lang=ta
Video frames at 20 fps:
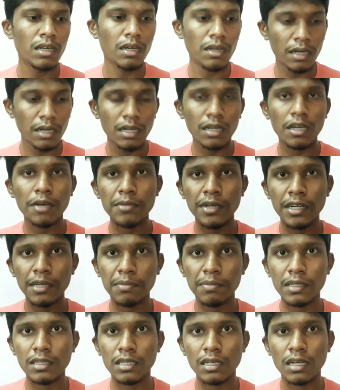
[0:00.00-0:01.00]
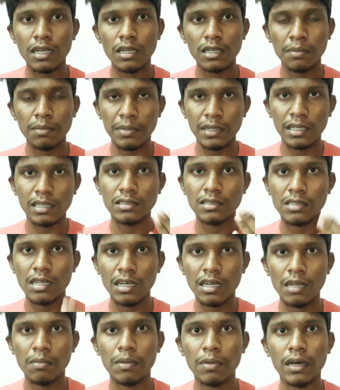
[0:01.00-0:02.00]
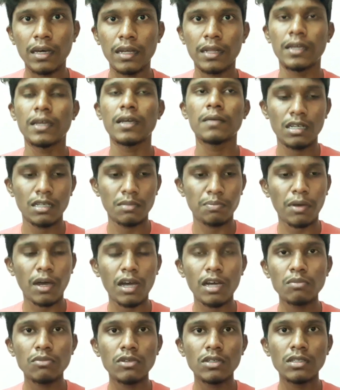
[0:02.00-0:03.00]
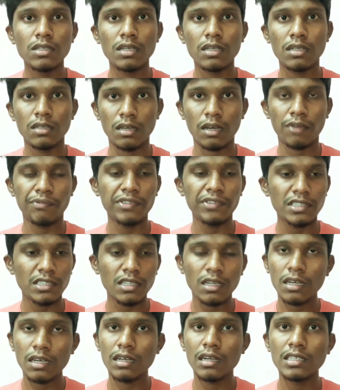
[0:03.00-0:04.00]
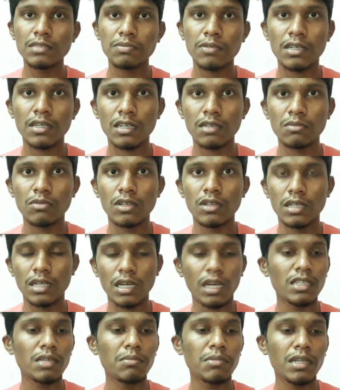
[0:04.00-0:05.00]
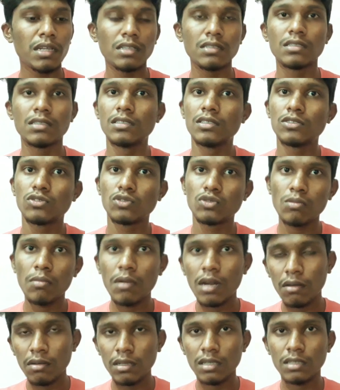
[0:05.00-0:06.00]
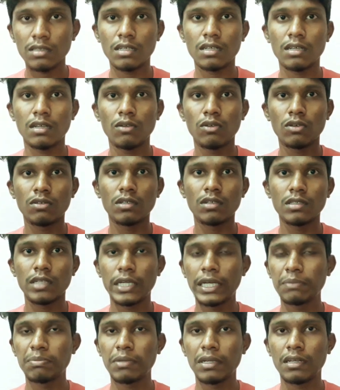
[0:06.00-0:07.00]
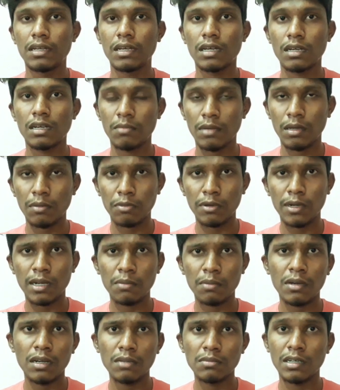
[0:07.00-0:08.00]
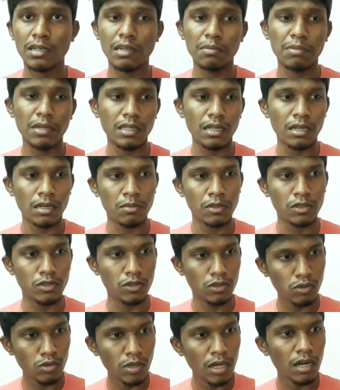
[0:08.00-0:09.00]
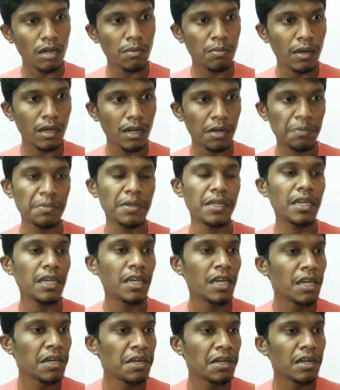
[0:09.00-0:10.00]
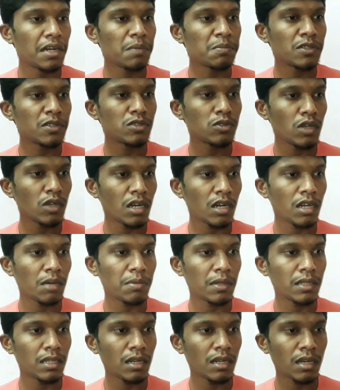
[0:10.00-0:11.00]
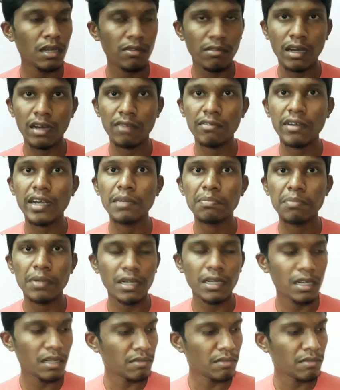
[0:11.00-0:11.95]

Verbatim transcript: ரெண்டாம் நாடி பார்த்தீங்கன்னா இப்போ நீங்கள் ஸ்க்ரீனில் பார்க்குறீங்க பார்க்கும்போது அஃபிஷியலாக ரிலீஸ் பண்ணிட்டாங்க போல இருக்குது மாதிரி இருந்தது சூப்பராகவே இந்த லுக் வந்து ரெடி பண்ணிடுவாங்க நம்ம அப்பர்ணா பாலுமல்லி பார்த்தீங்கன்னா நம்ம சூரியனை பார்க்குற மாதிரி நம்ம சூரியனை பார்த்தீங்கன்னா அவாய்ட் பண்ணின்னு